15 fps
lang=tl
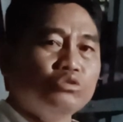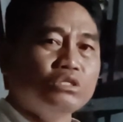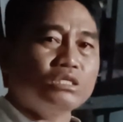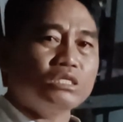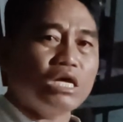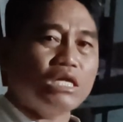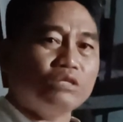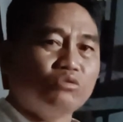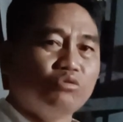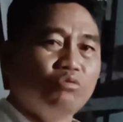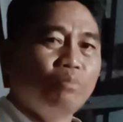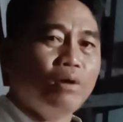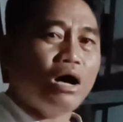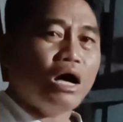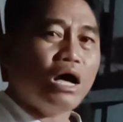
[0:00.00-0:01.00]
sa
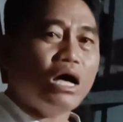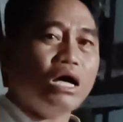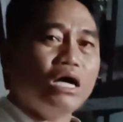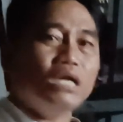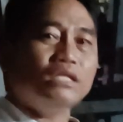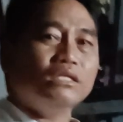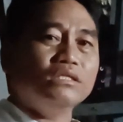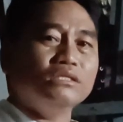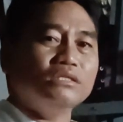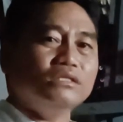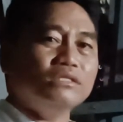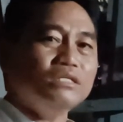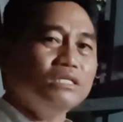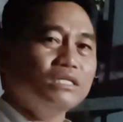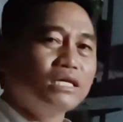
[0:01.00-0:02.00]

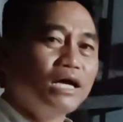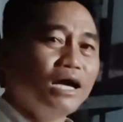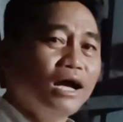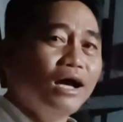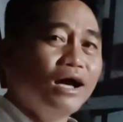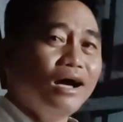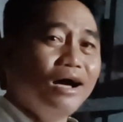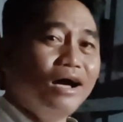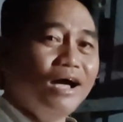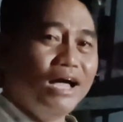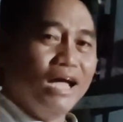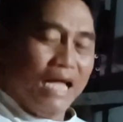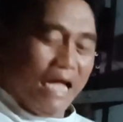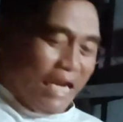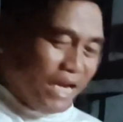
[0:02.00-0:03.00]
tubaan
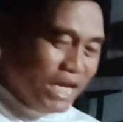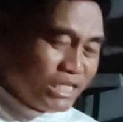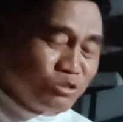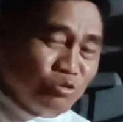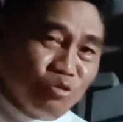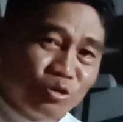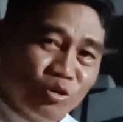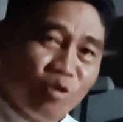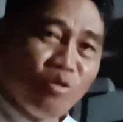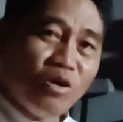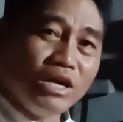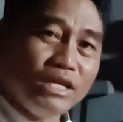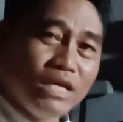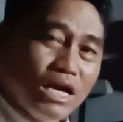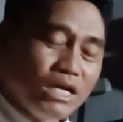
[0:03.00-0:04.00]
Nasuko
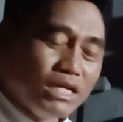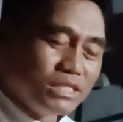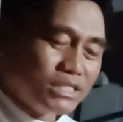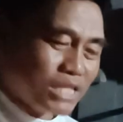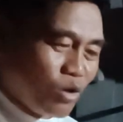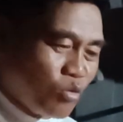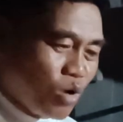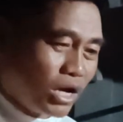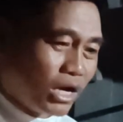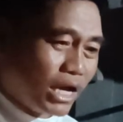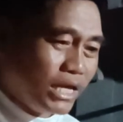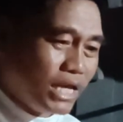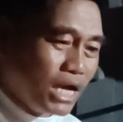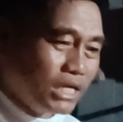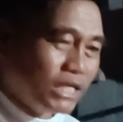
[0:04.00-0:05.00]
ang iyang asawa
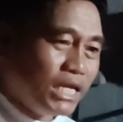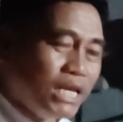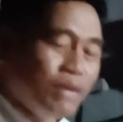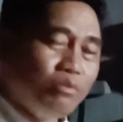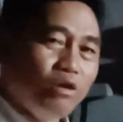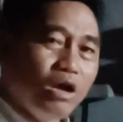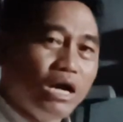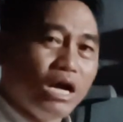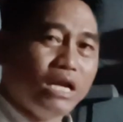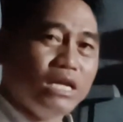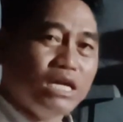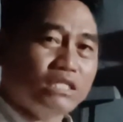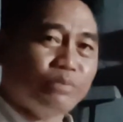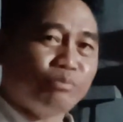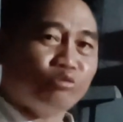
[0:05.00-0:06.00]
kay ang kinamlang
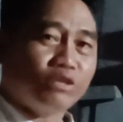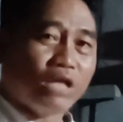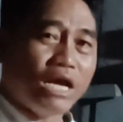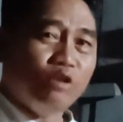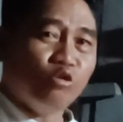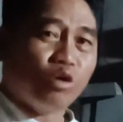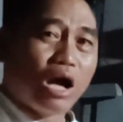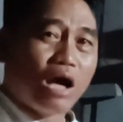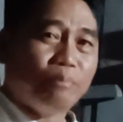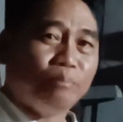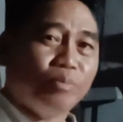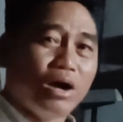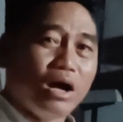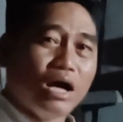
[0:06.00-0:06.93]
anak sa putahan lukapa